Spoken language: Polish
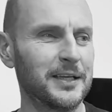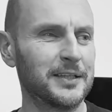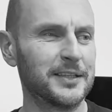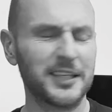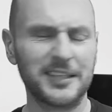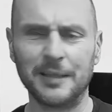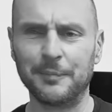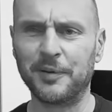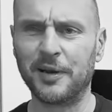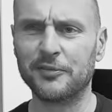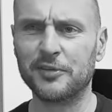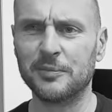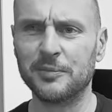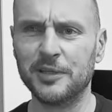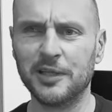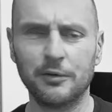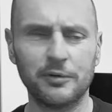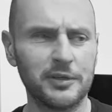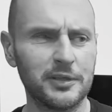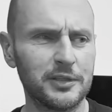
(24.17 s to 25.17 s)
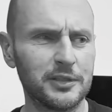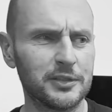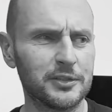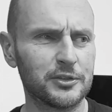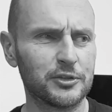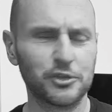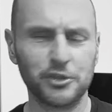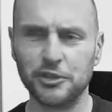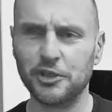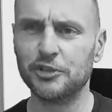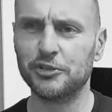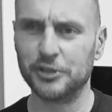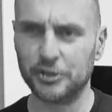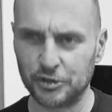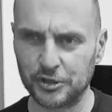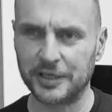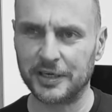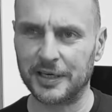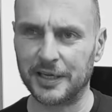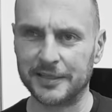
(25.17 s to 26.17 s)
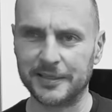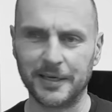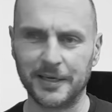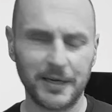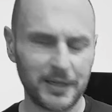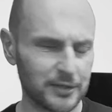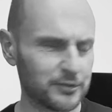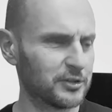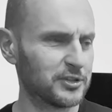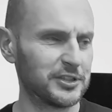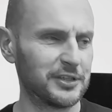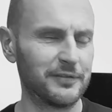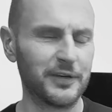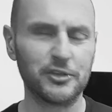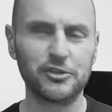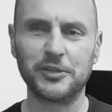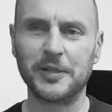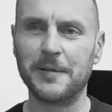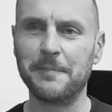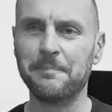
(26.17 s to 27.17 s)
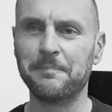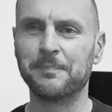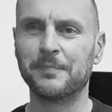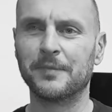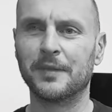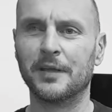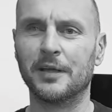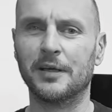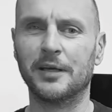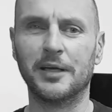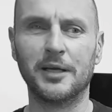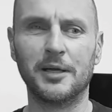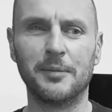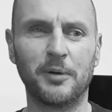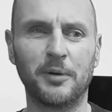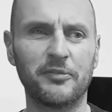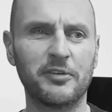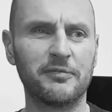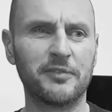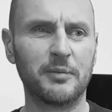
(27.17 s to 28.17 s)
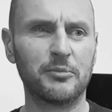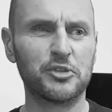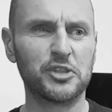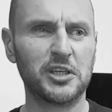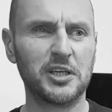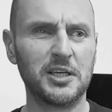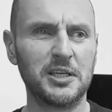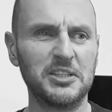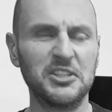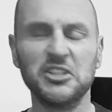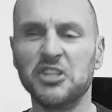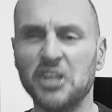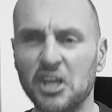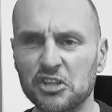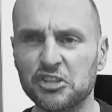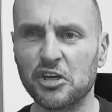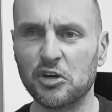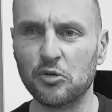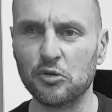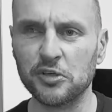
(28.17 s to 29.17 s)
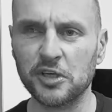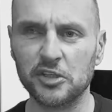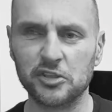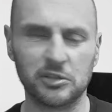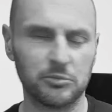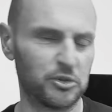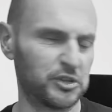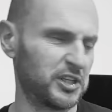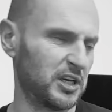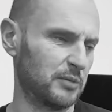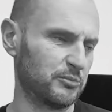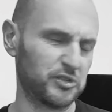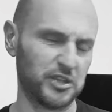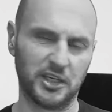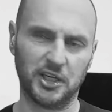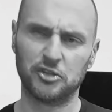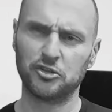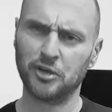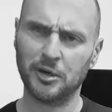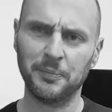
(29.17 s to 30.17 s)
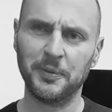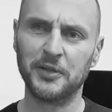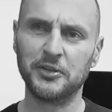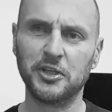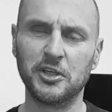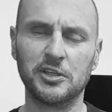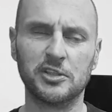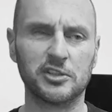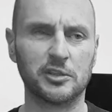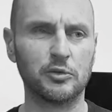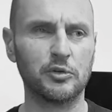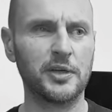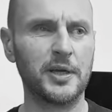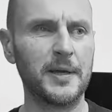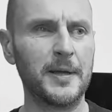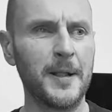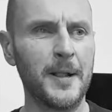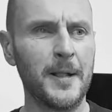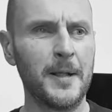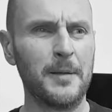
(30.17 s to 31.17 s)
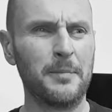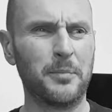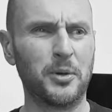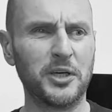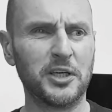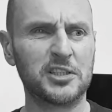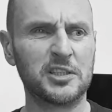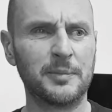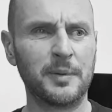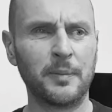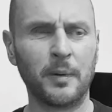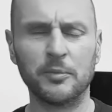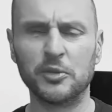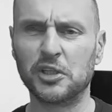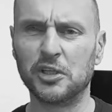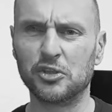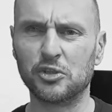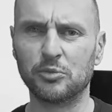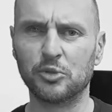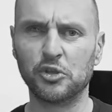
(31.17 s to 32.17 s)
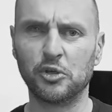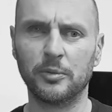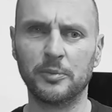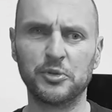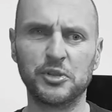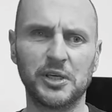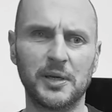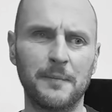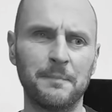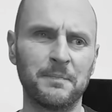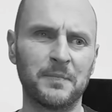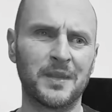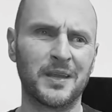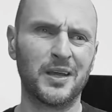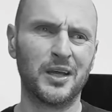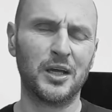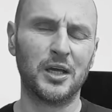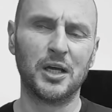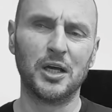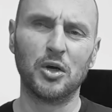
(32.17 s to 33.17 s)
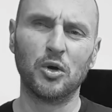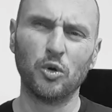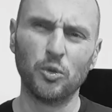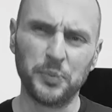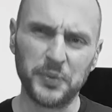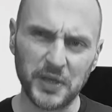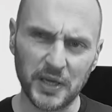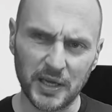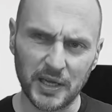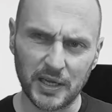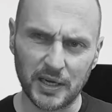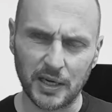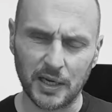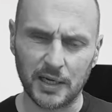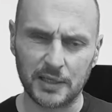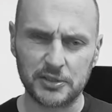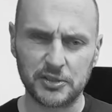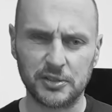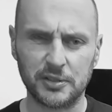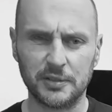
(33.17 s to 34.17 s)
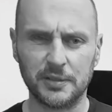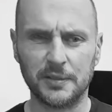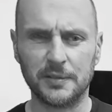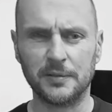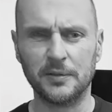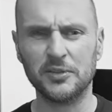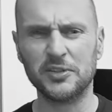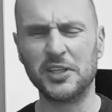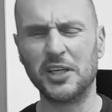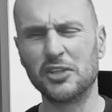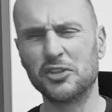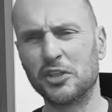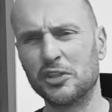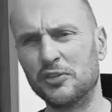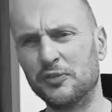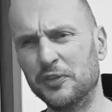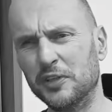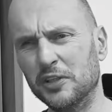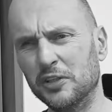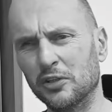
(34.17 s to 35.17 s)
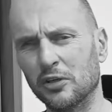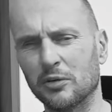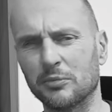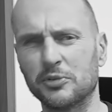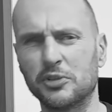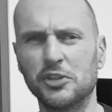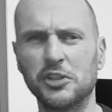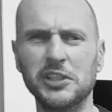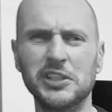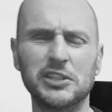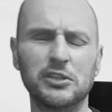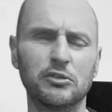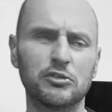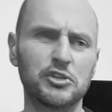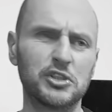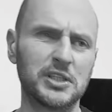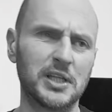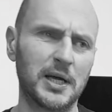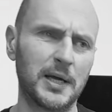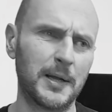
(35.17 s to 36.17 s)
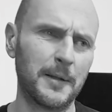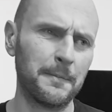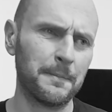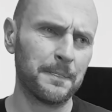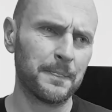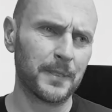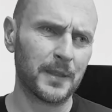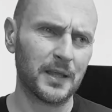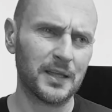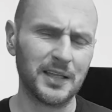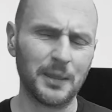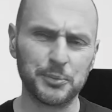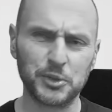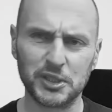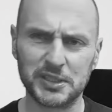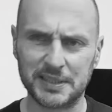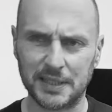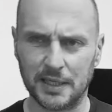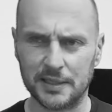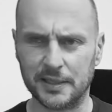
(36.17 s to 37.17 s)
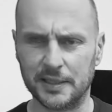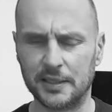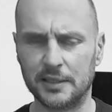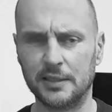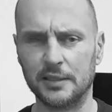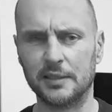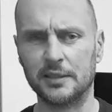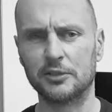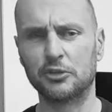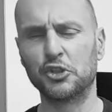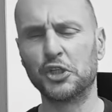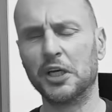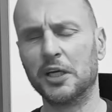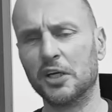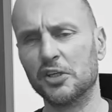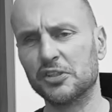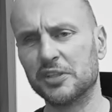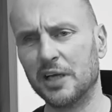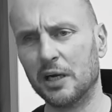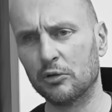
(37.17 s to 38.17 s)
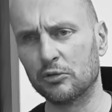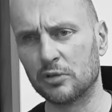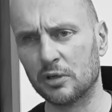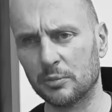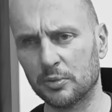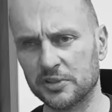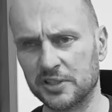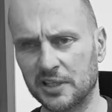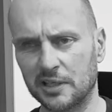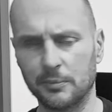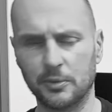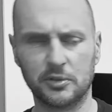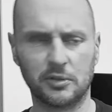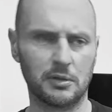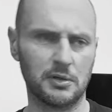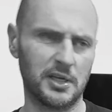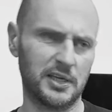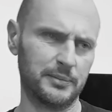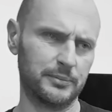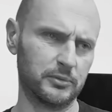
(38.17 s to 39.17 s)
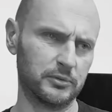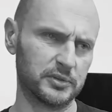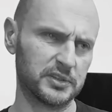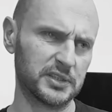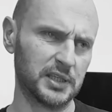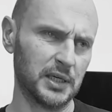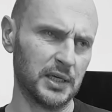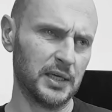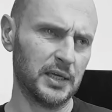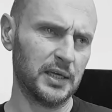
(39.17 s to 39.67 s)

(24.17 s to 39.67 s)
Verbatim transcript: Tak naprawdę minęły 34 lata, ale to jest nieważne. E, powiem Wam, że nie żałuję, że musiałem czekać. Kompletnie nie żałuję, bo jak sobie pomyślę, że musiałbym się e, ubierać, e, no zjeżdżać windą, cisnąć na, na przystanek, czekać na autobus albo trolejbus,